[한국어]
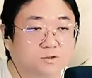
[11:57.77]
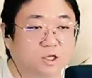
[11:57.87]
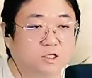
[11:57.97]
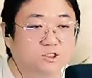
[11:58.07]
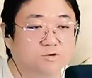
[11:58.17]
이거
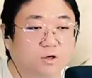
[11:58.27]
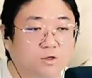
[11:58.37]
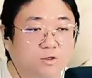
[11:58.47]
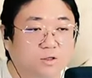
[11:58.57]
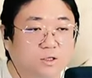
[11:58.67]
되게 쉬워
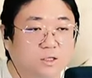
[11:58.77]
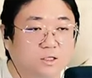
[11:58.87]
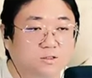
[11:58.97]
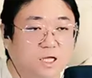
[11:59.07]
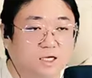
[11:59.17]

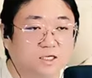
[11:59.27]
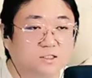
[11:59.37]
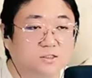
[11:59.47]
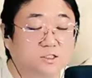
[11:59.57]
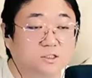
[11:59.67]

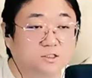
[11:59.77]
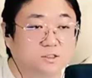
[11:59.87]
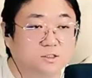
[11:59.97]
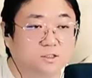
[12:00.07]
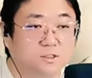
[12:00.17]
당기는
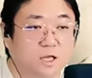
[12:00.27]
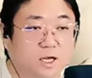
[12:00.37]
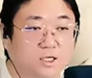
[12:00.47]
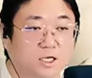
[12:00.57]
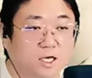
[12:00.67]
짓을
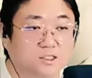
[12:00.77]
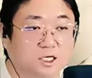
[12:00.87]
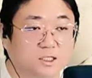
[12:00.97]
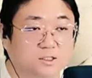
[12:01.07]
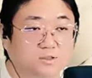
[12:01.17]
내가
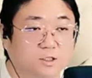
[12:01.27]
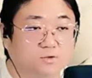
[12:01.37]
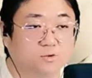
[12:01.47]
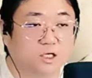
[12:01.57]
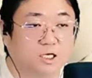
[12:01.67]
얘기하지
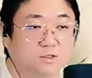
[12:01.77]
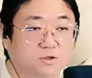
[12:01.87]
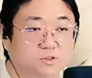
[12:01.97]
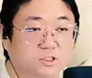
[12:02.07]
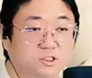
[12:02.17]
않았는데도 그렇게
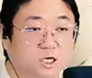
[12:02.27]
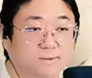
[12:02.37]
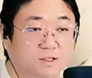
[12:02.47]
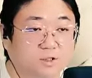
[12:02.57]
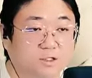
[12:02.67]
하는 건 진짜
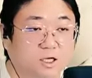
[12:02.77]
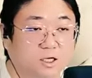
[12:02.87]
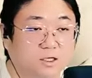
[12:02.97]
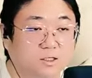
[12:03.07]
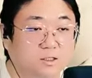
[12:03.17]
하면 안
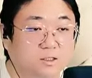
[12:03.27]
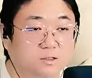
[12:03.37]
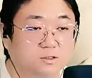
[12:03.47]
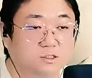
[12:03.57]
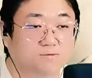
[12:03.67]
된다.
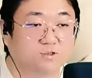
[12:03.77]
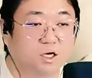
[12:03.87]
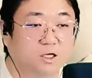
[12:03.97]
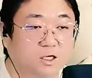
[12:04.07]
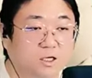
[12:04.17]
진짜
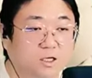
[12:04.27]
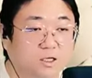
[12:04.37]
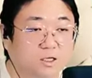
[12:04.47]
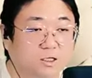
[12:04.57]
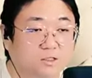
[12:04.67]
부탁할게.